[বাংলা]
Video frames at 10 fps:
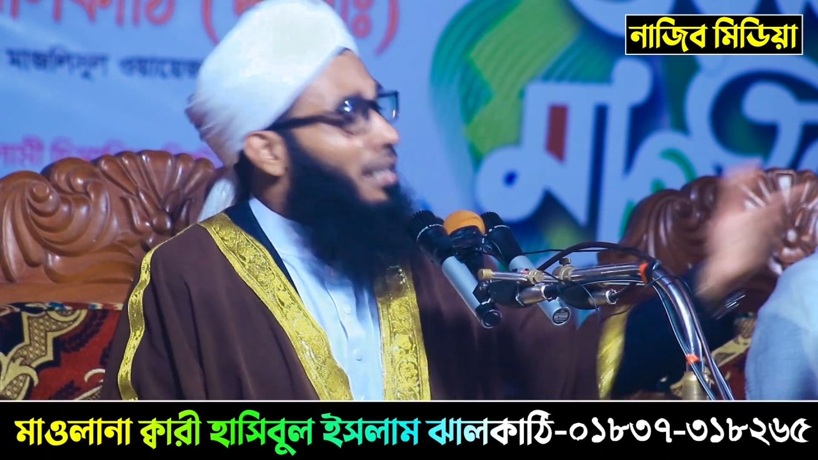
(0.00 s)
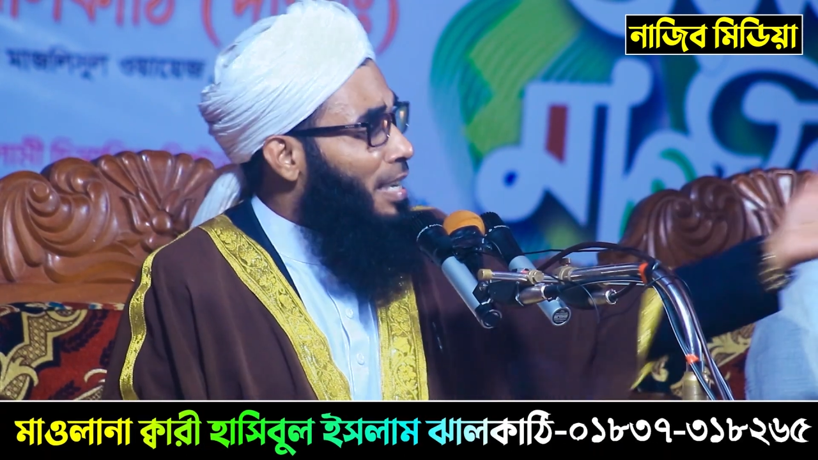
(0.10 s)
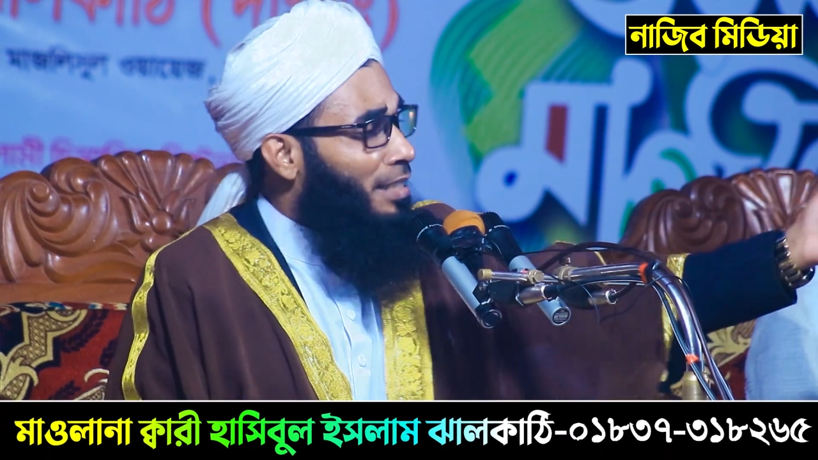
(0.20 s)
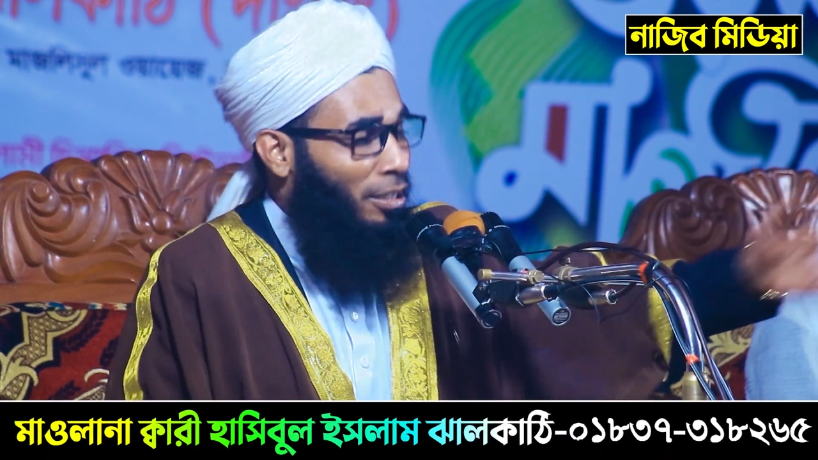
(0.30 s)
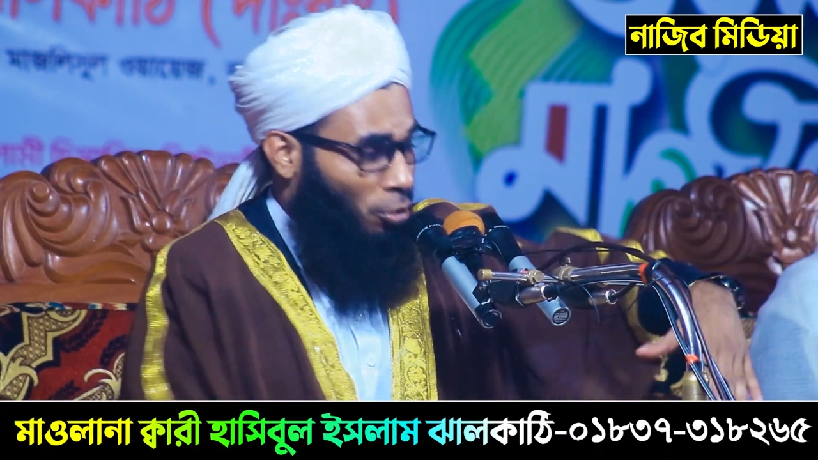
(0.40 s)

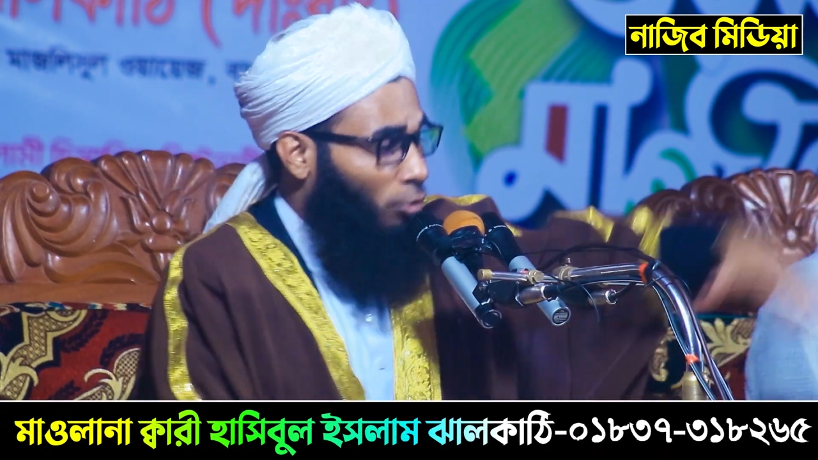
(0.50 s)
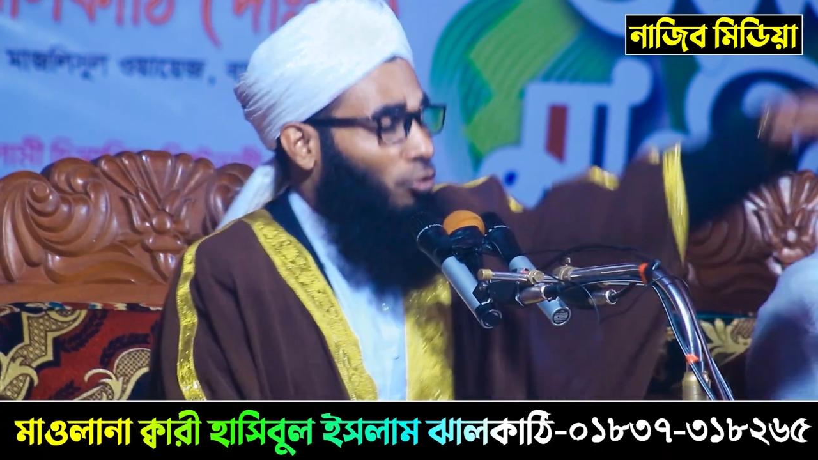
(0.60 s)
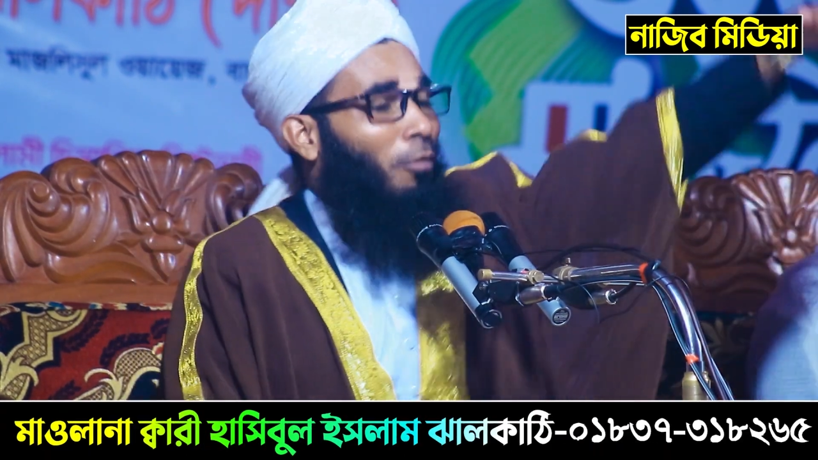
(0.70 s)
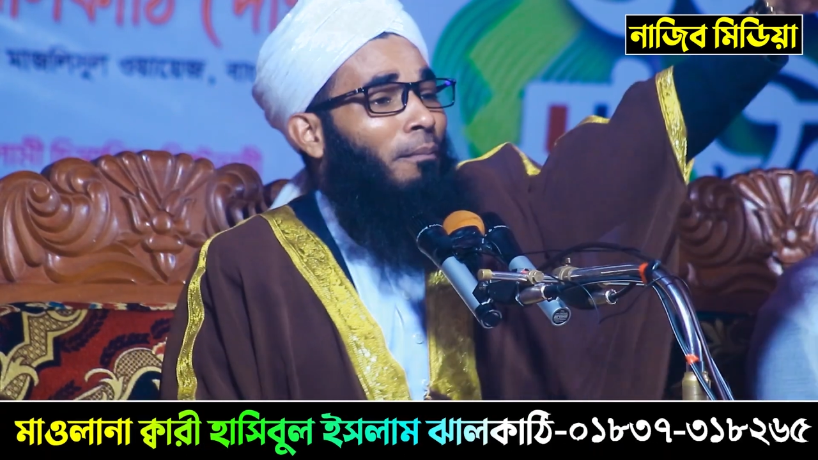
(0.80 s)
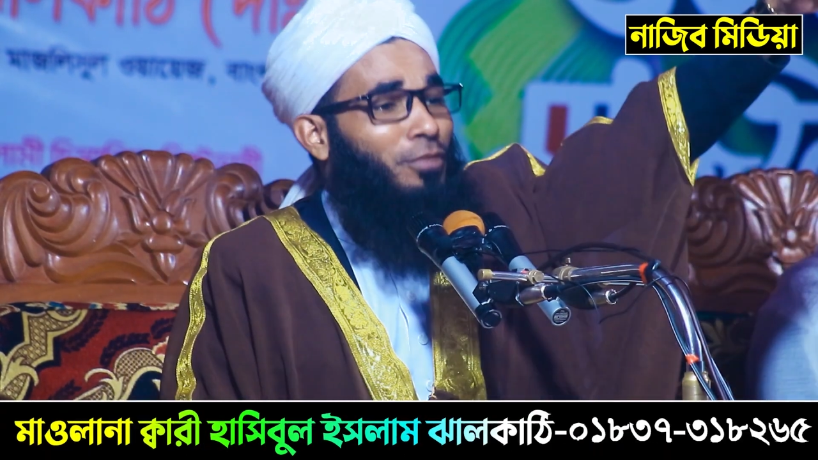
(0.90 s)
এই যে
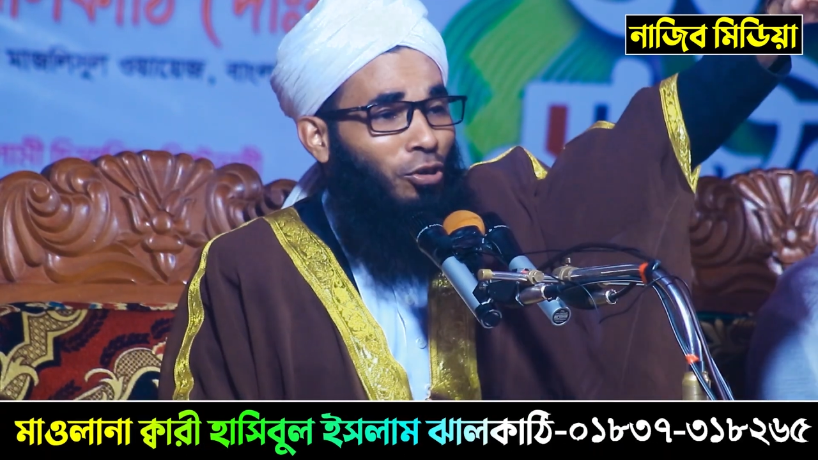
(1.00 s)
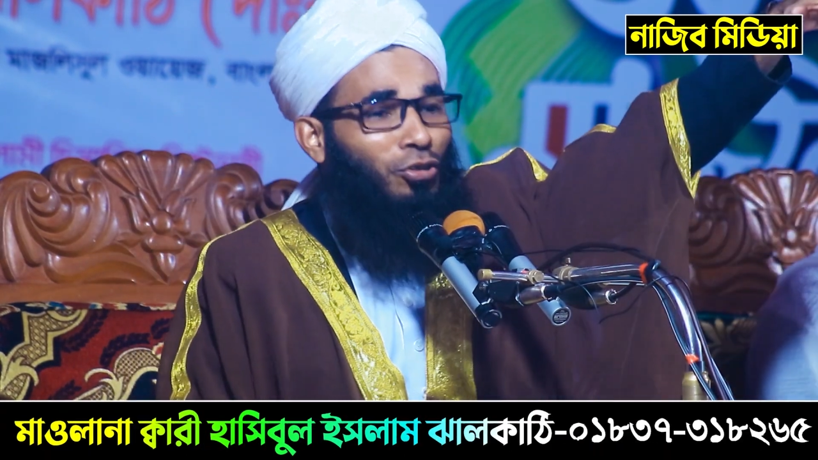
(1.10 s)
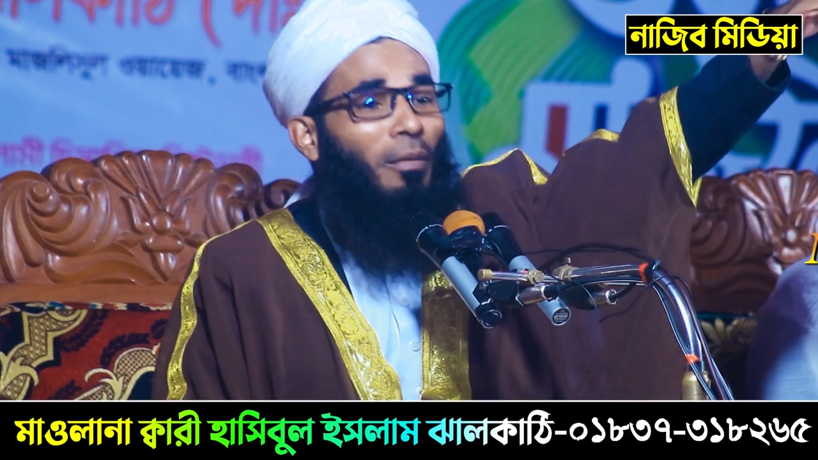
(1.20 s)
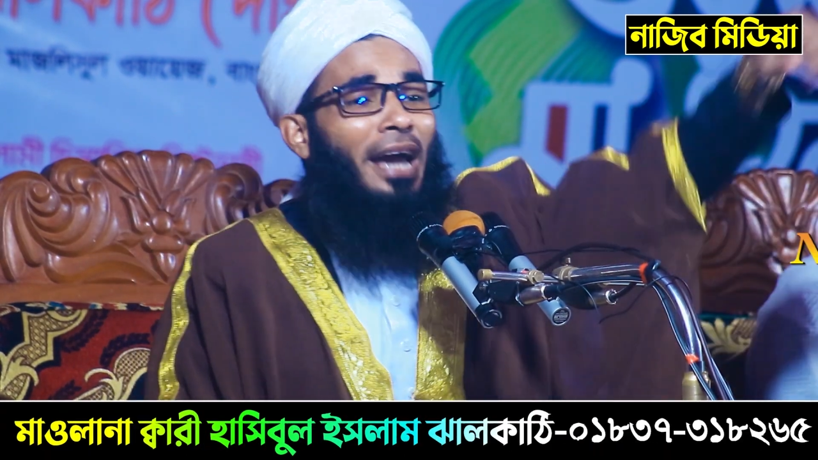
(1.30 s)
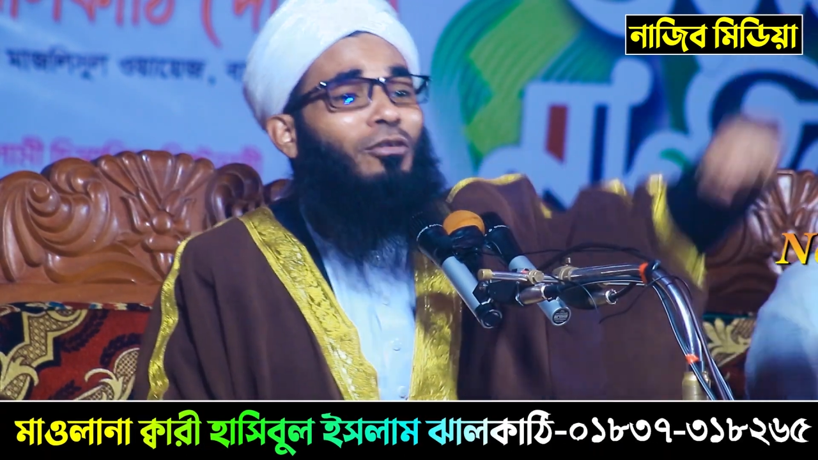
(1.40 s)
ছোট্ট
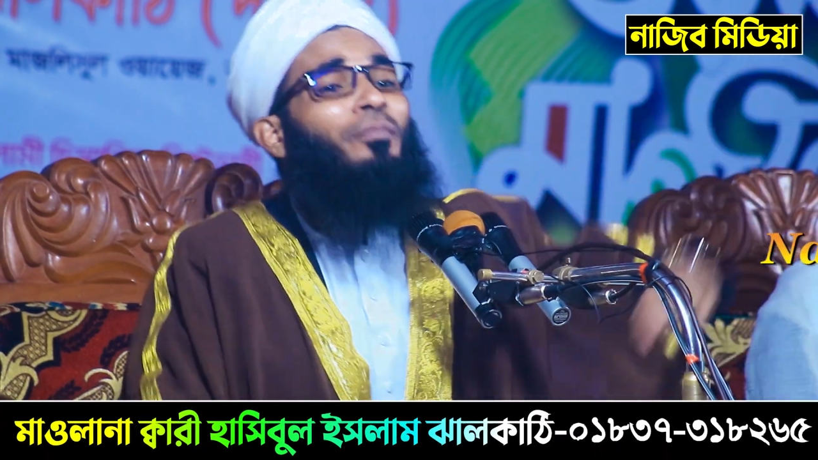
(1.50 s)
ছোট্ট ভাই